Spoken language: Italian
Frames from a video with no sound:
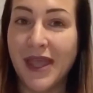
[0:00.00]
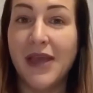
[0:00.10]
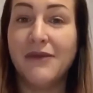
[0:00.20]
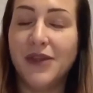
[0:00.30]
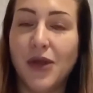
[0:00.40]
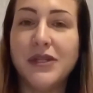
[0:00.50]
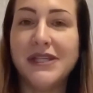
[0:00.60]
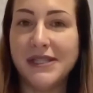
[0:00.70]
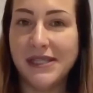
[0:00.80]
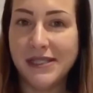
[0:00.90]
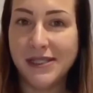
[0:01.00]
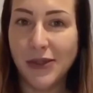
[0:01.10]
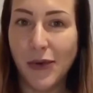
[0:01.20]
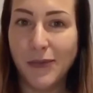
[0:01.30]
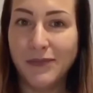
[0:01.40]
Vi do un
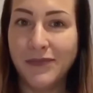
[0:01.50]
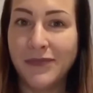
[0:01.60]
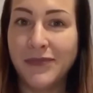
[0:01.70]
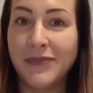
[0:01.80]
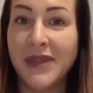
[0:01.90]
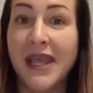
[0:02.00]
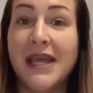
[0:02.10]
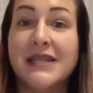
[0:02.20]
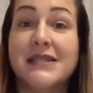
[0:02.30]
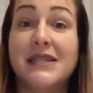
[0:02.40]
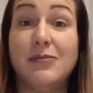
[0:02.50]
indizio. Si